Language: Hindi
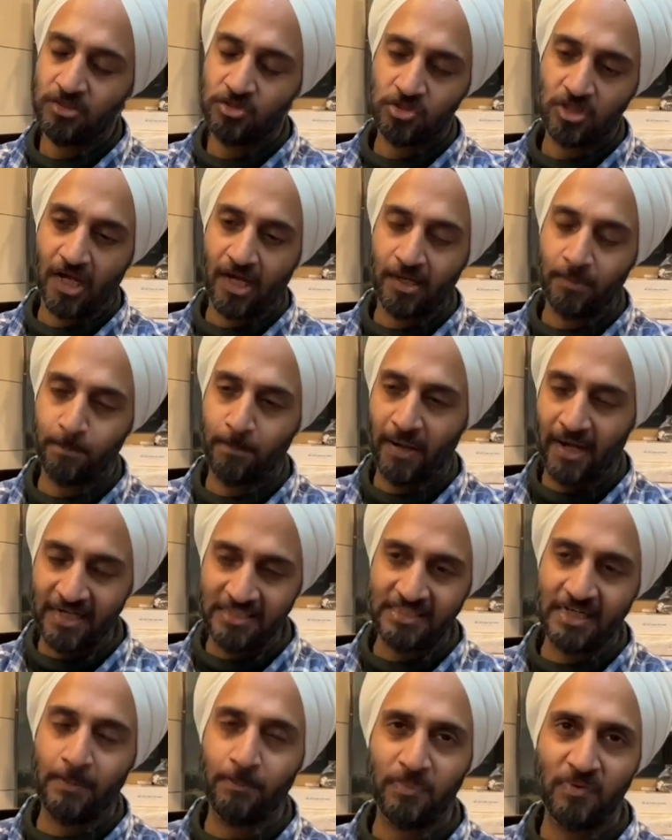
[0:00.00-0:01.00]
चार पांच
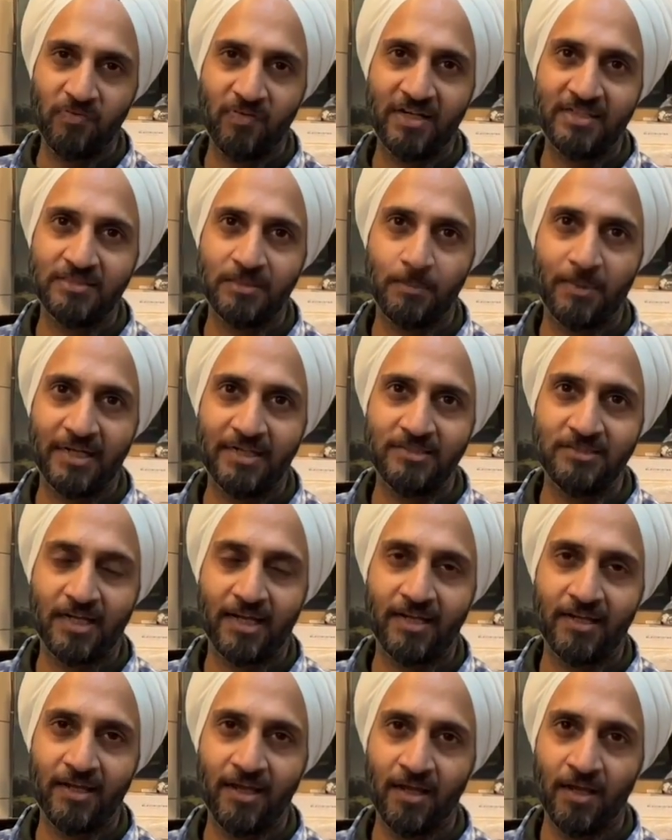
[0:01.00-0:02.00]
एम्पलीफायर हमारे
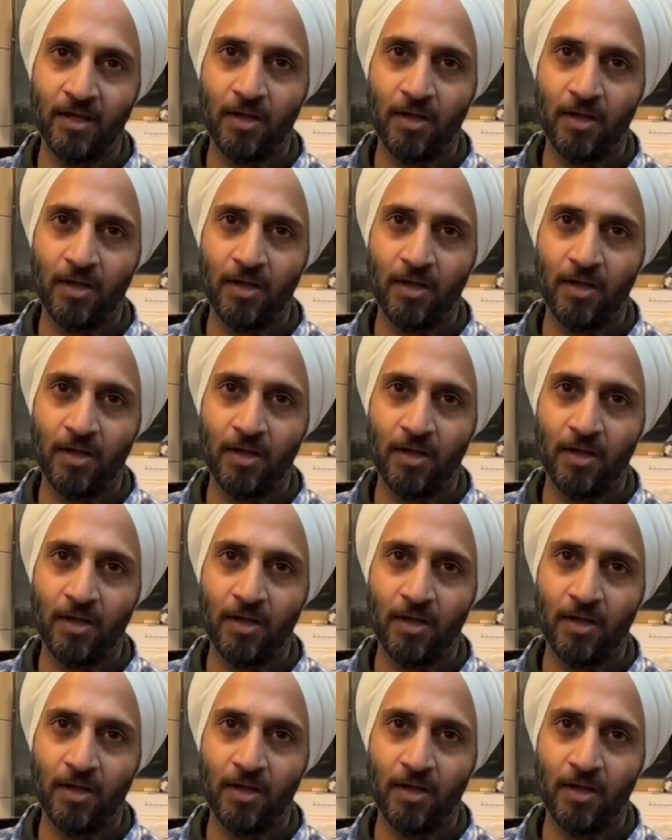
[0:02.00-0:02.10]
जाएंगे